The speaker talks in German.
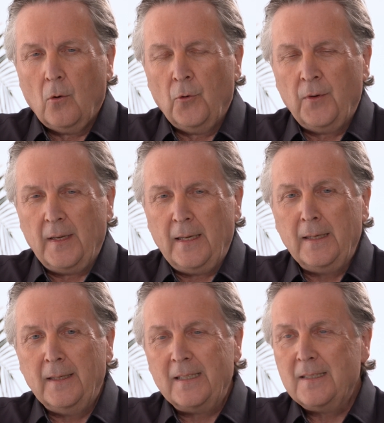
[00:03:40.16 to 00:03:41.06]
Und
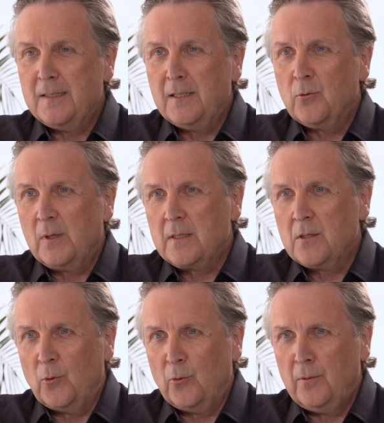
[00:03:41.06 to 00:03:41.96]
in diesen
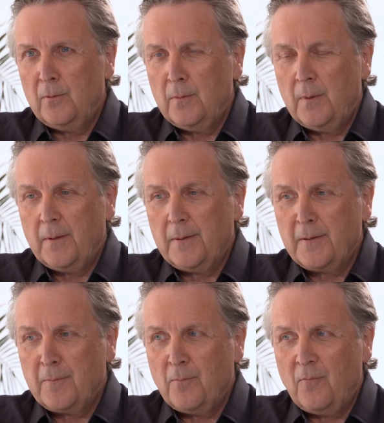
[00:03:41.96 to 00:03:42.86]
Situationen
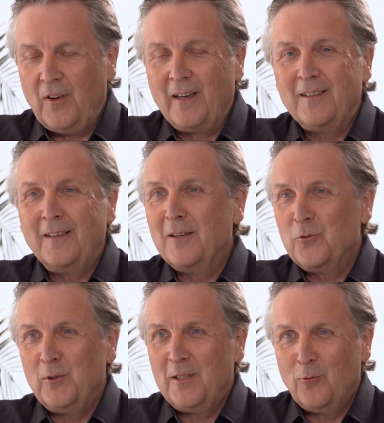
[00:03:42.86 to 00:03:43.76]
ähm, wäre dann
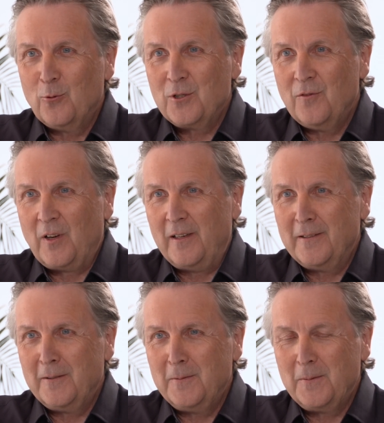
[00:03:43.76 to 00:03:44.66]
natürlich die logische
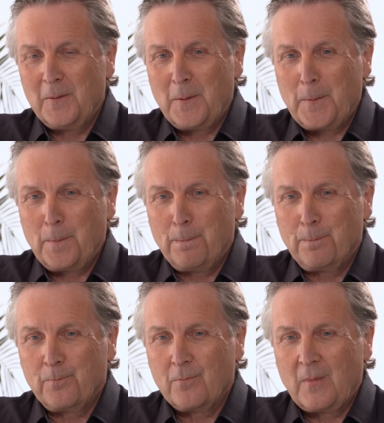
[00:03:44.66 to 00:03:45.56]
Frage,
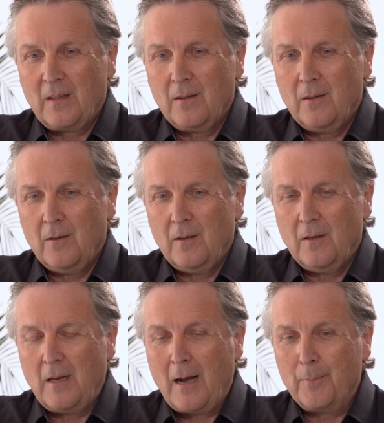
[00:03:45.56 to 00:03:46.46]
ähm,
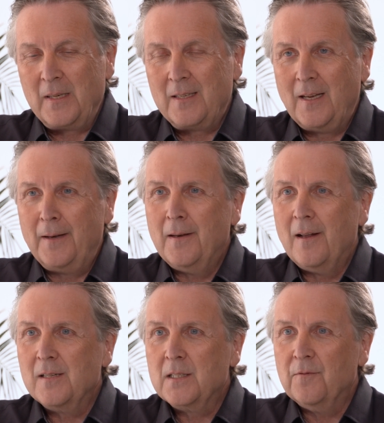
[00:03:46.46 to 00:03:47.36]
habe ich dann
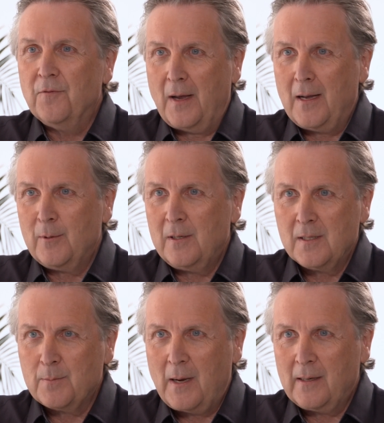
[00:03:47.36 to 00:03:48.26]
als Werber,
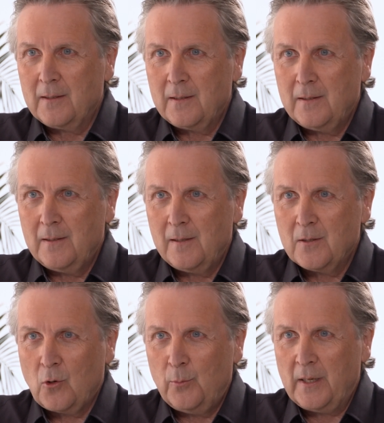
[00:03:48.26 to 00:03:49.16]
als Marketer,
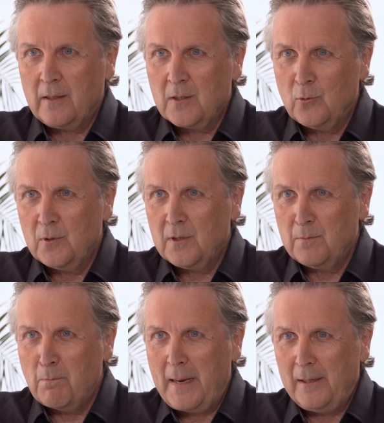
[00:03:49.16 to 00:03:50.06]
als
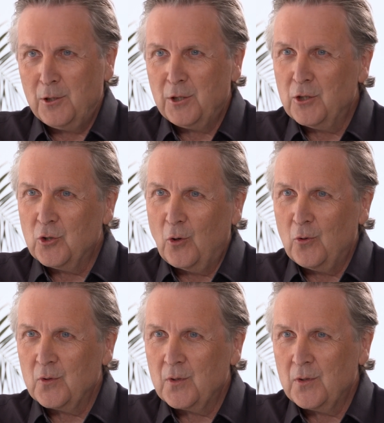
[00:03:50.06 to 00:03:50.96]
Kommunikationsmensch die
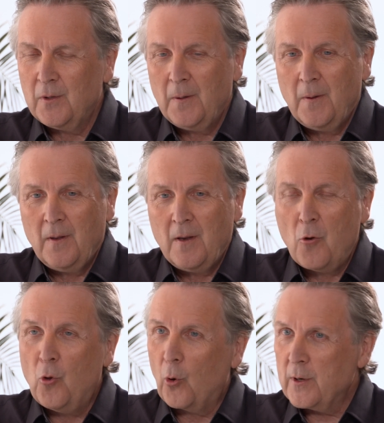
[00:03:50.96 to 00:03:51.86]
Chance,
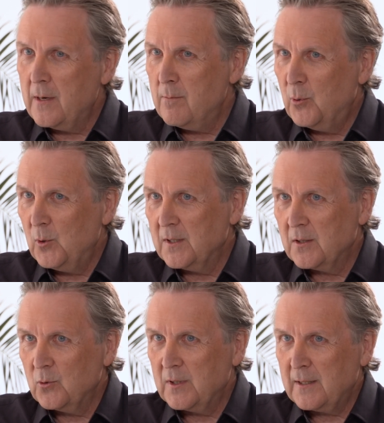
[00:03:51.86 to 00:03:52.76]
neue Impulse
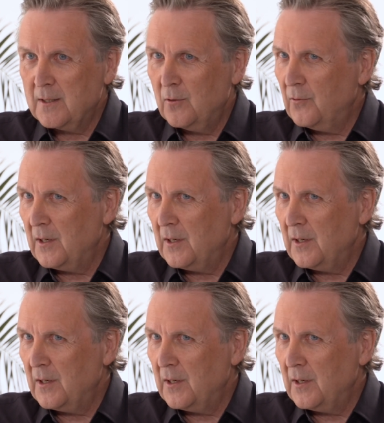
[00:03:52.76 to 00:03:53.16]
zu setzen? Ja.